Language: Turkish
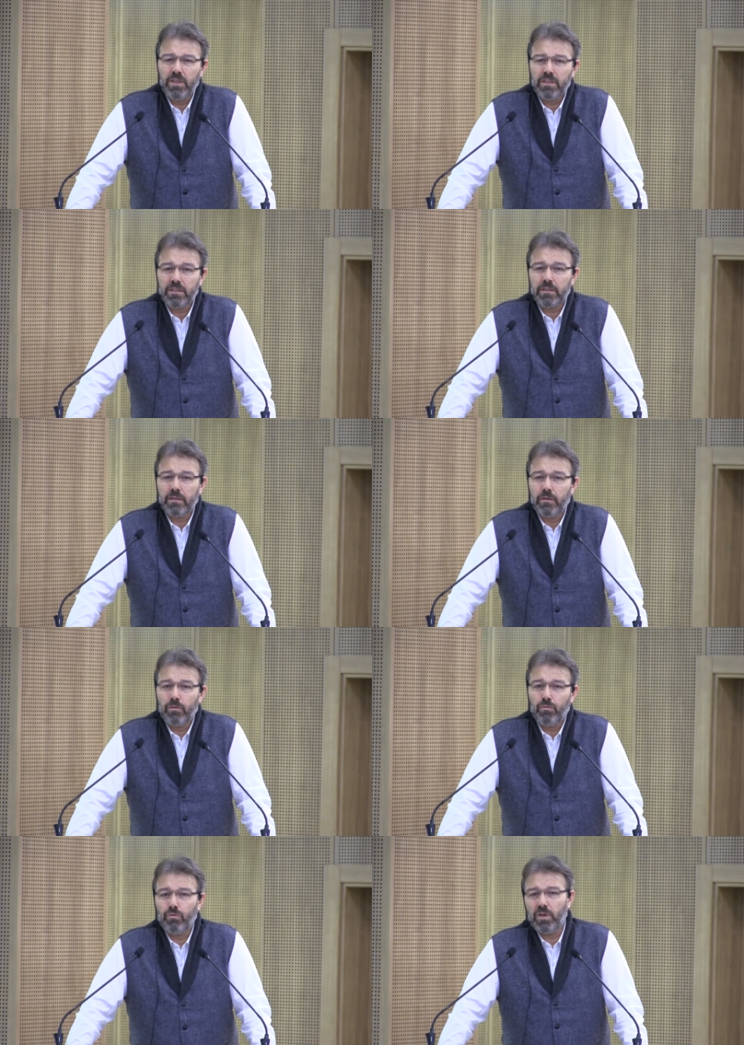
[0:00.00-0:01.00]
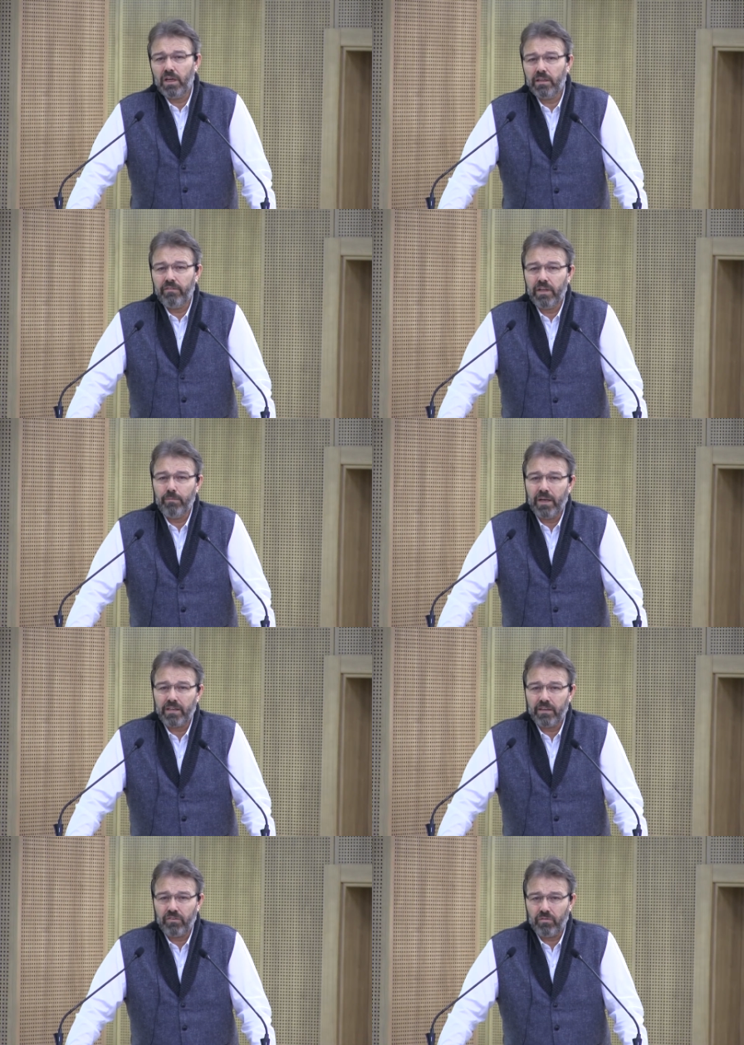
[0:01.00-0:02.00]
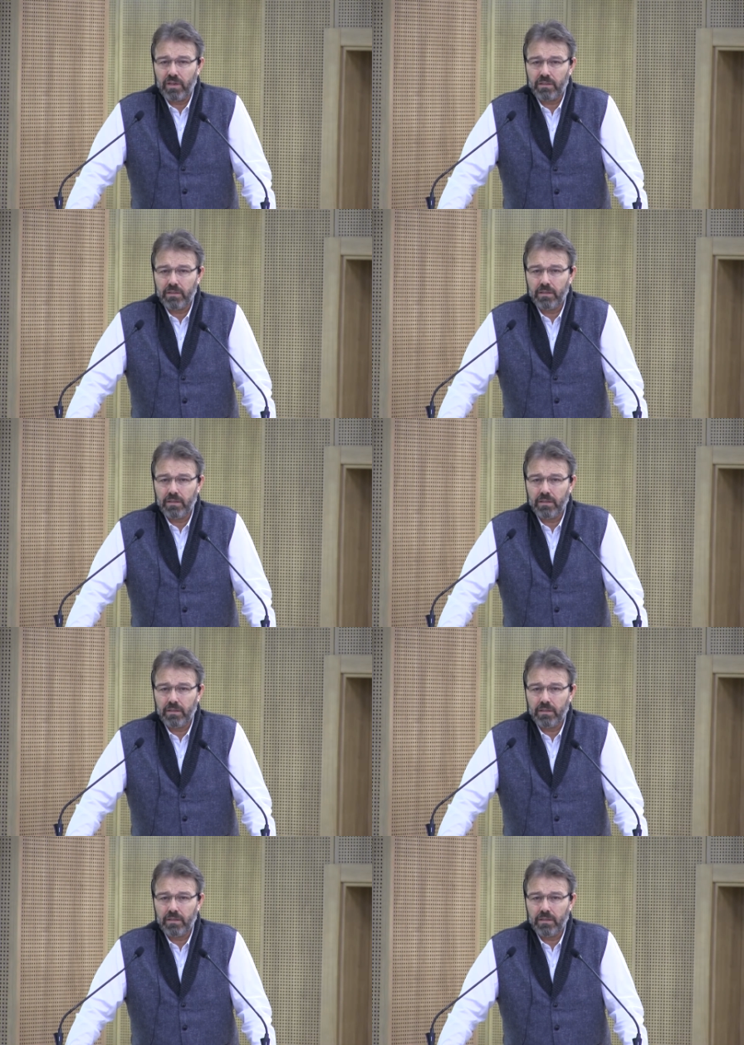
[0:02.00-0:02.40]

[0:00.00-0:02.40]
bir dünyada veri merkezi var.